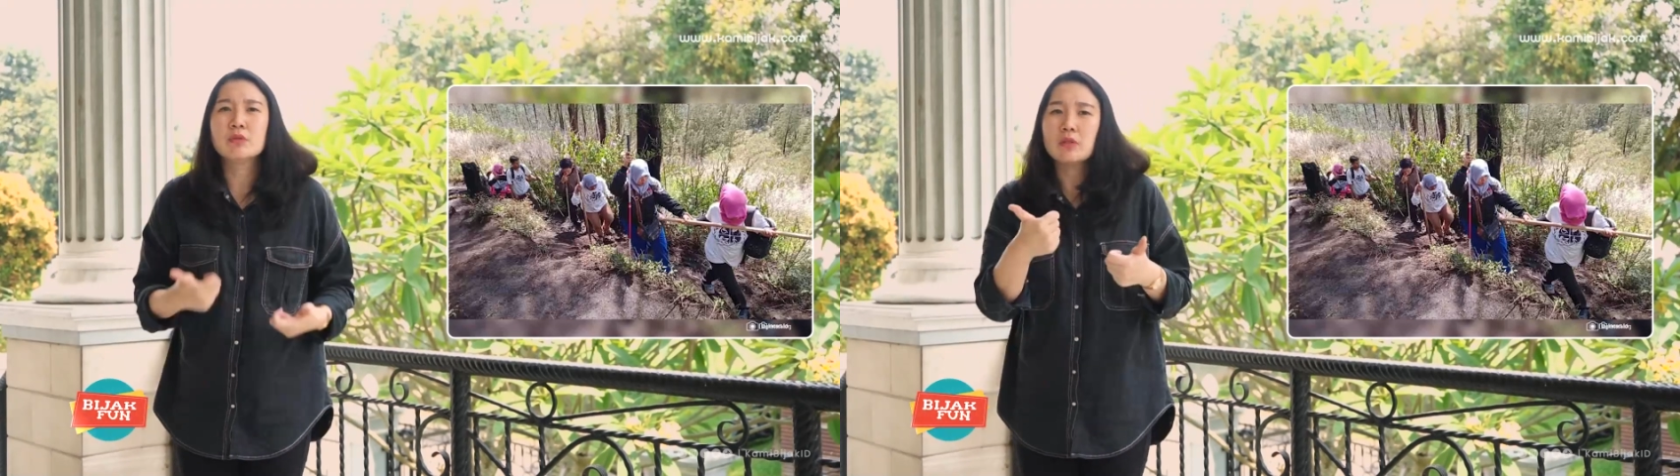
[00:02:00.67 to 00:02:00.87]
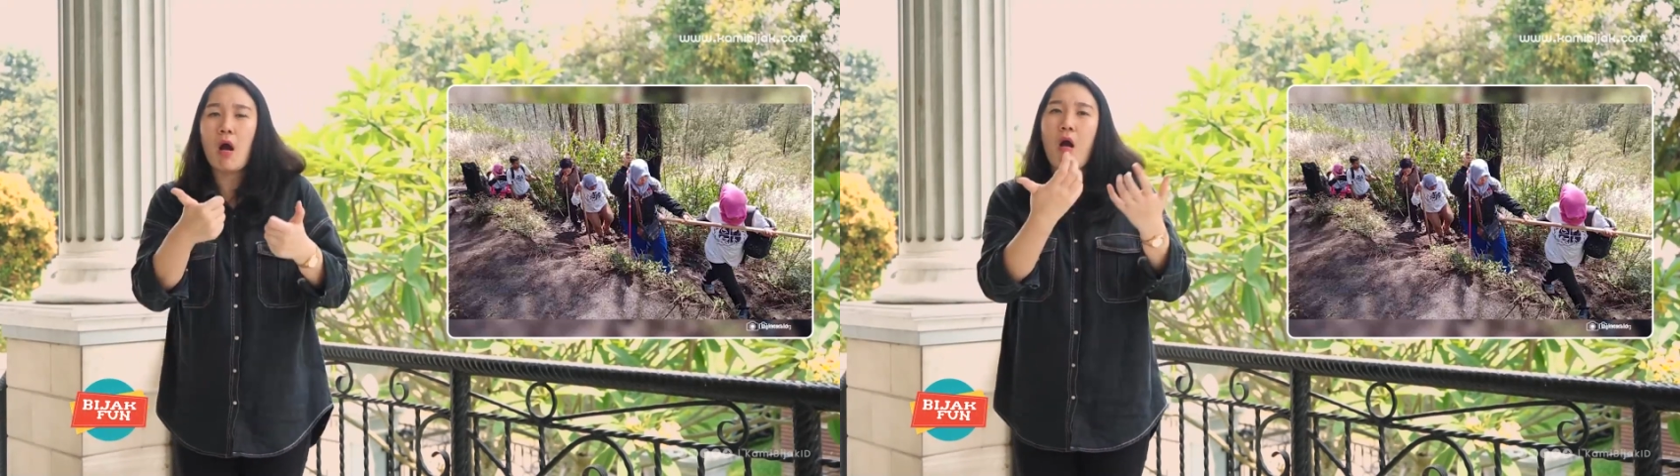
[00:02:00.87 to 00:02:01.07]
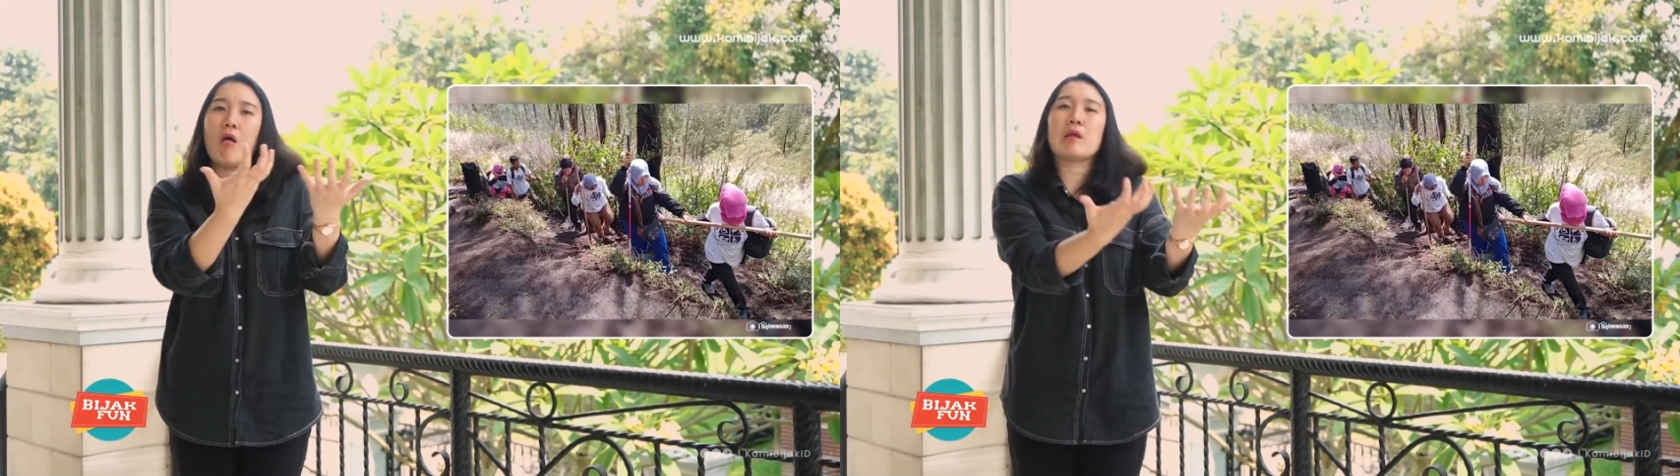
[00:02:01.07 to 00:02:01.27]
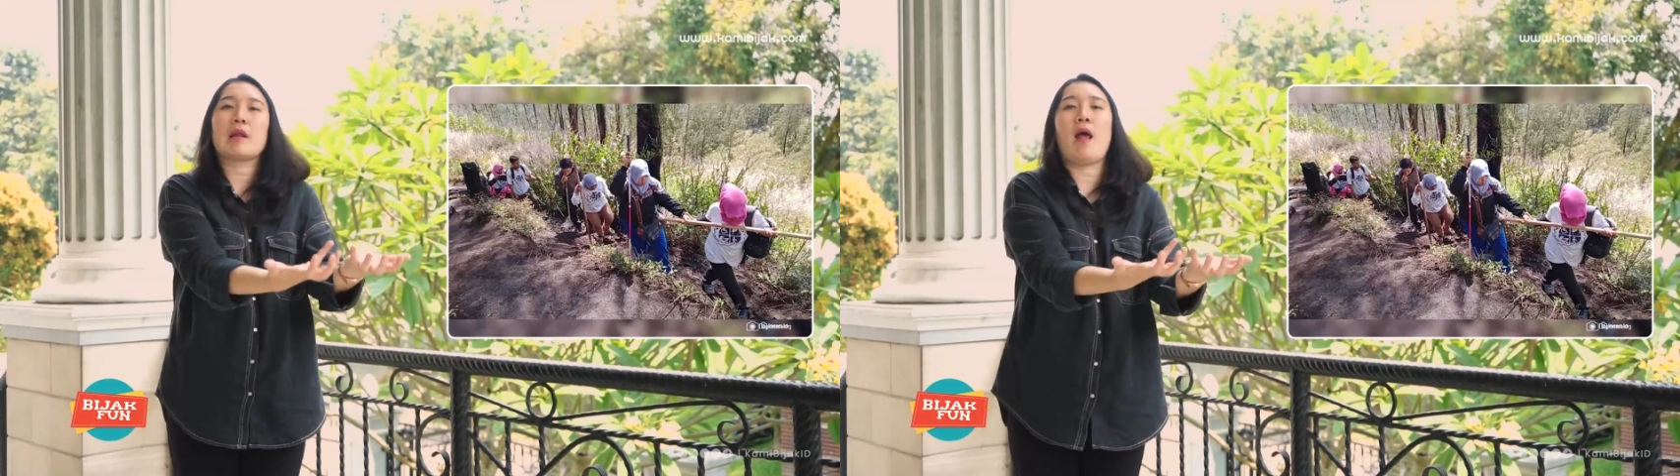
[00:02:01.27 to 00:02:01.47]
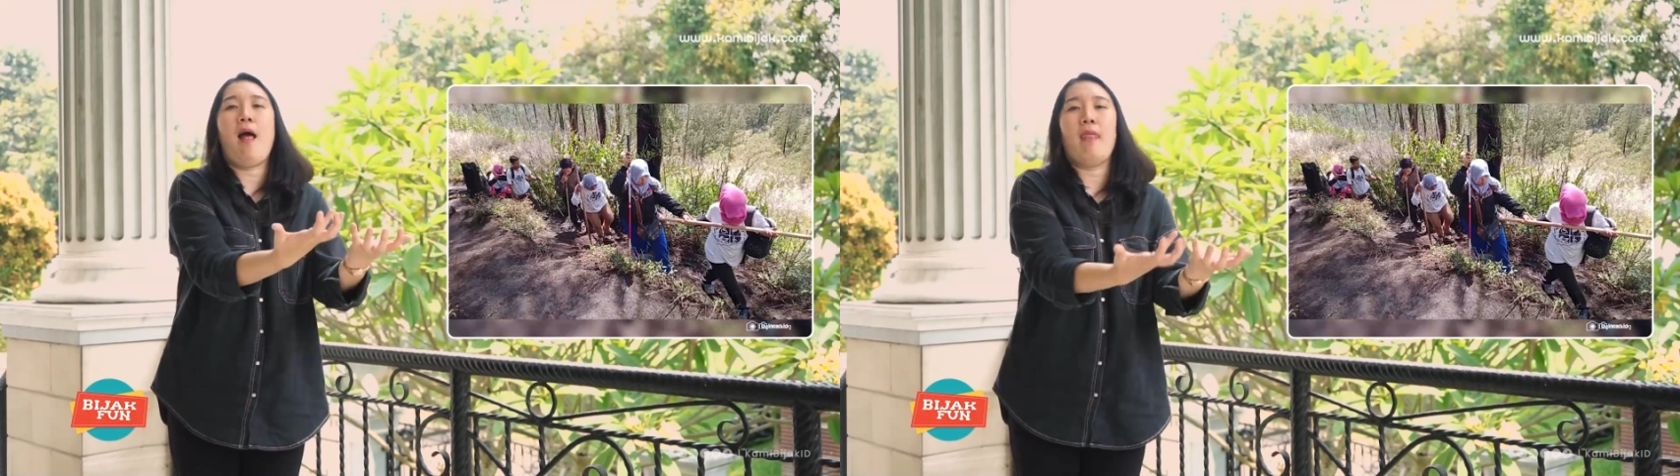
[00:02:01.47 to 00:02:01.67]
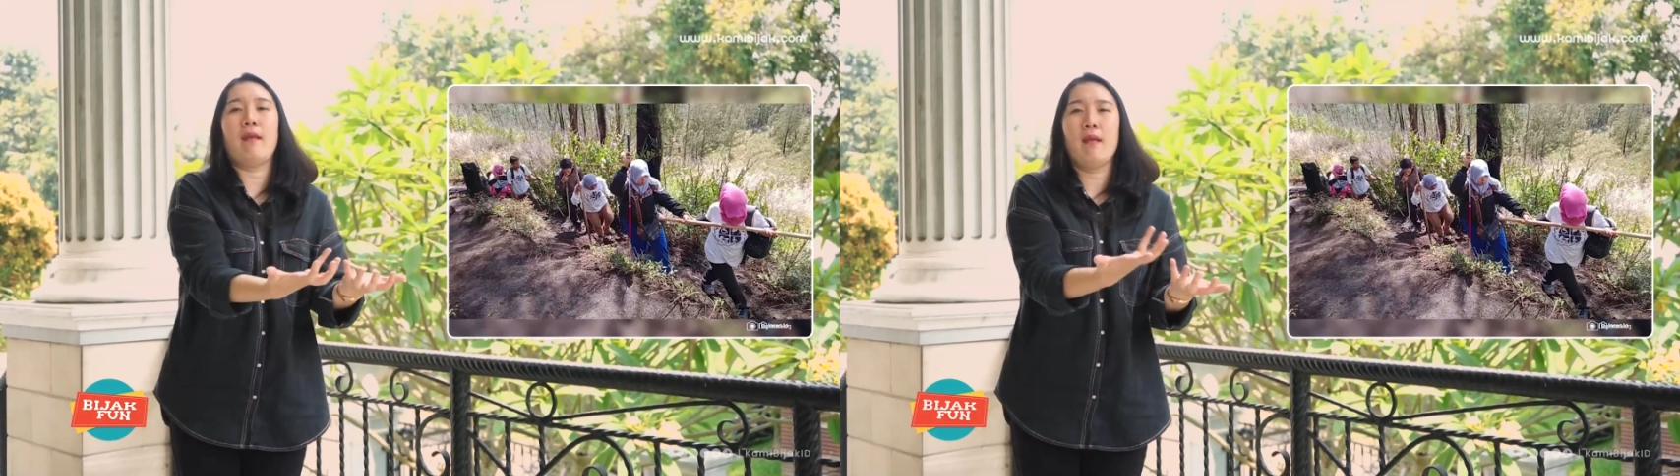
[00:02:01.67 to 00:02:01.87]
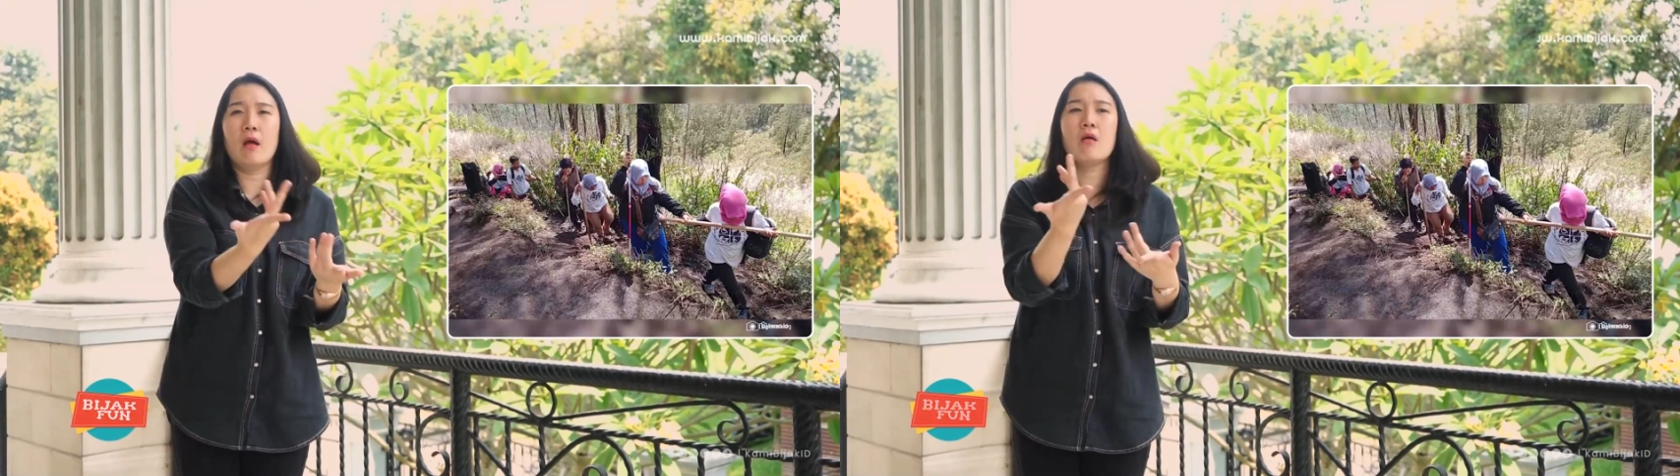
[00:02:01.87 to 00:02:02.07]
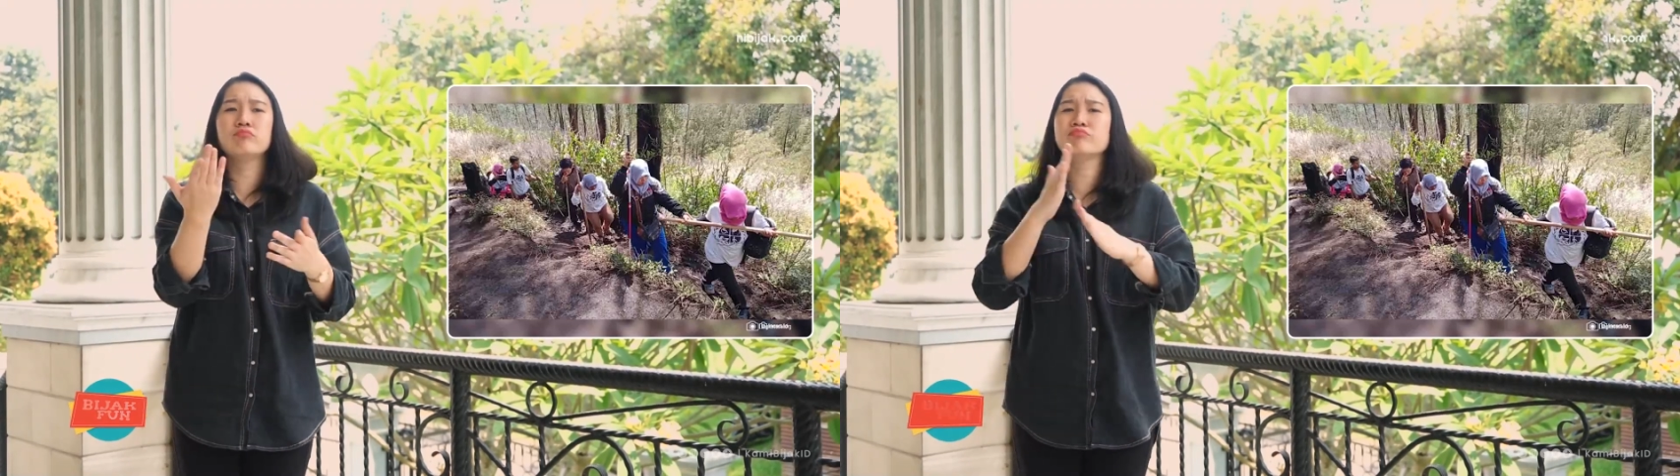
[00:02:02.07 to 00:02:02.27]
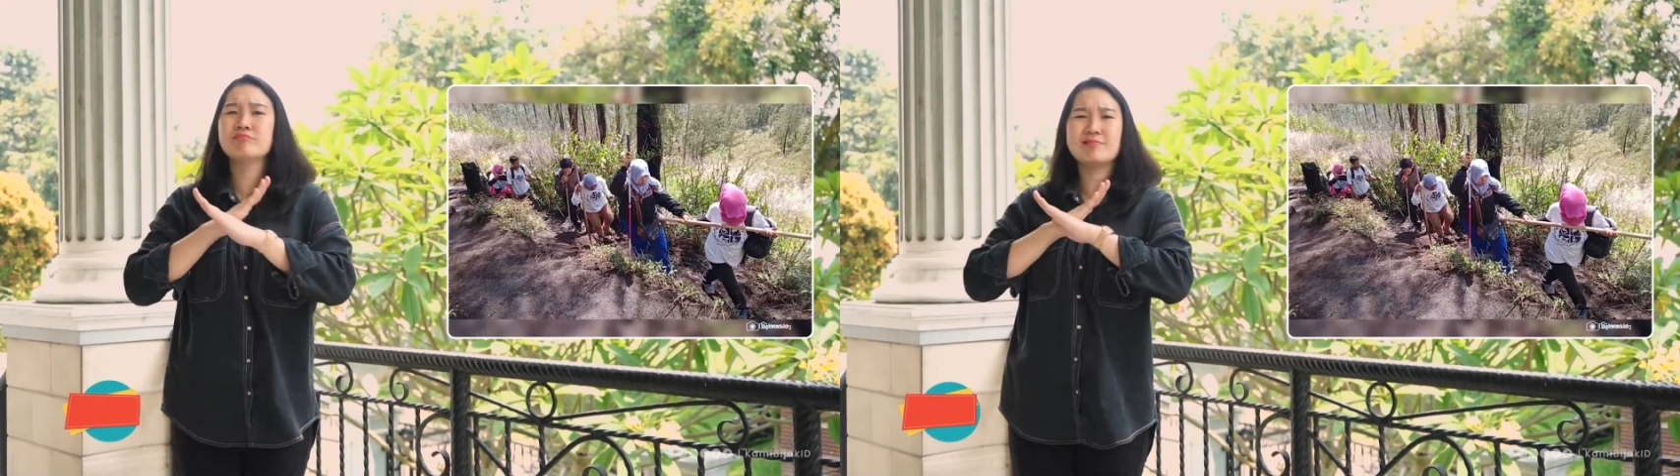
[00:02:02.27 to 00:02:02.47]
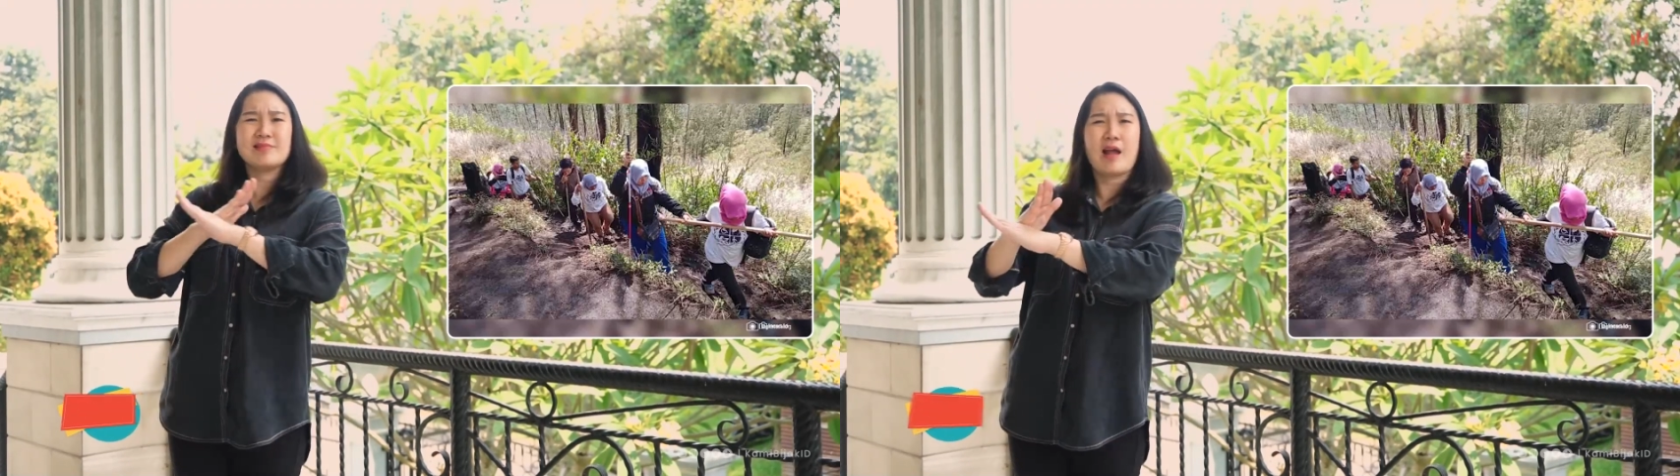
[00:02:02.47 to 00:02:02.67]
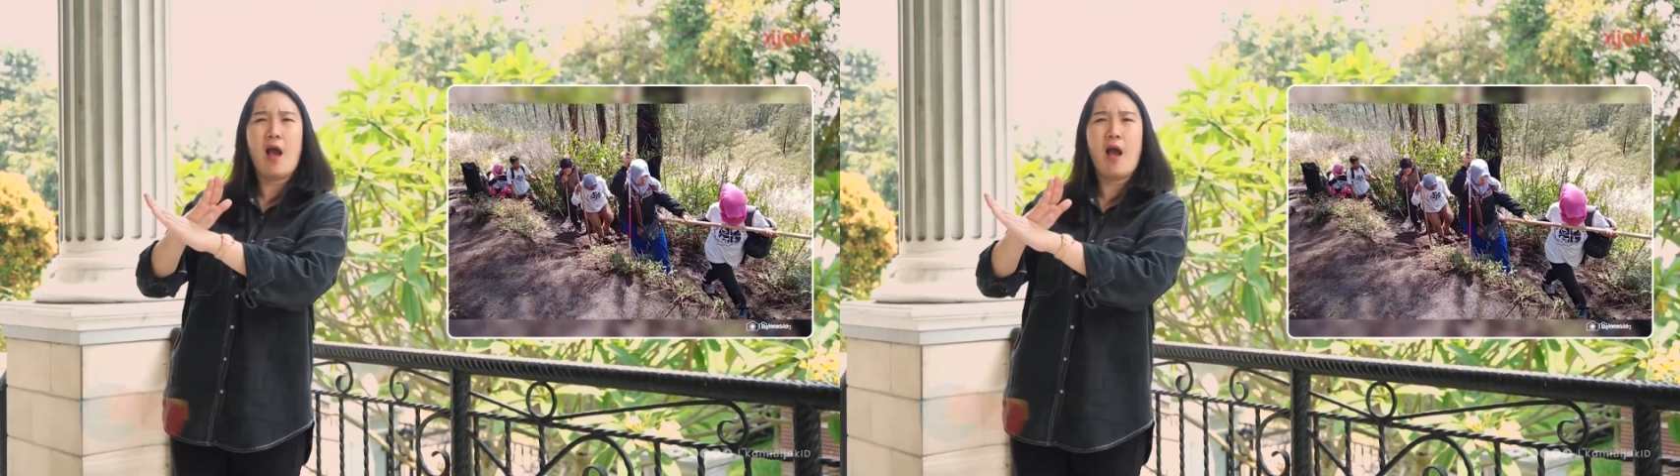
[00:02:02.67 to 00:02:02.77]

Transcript: ringan mencegah pendarahan.